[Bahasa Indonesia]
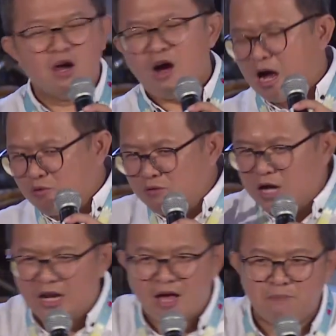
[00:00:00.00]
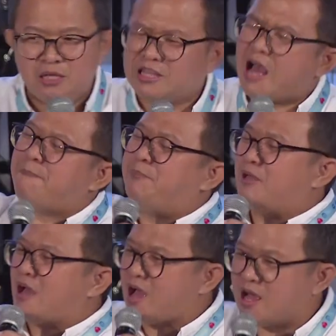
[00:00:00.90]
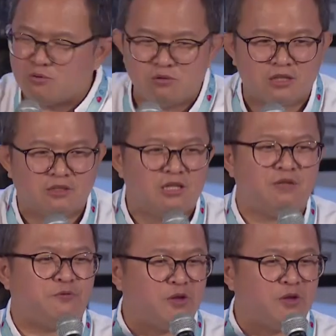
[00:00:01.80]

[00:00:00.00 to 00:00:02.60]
aku ngalamin tapi aku ngerti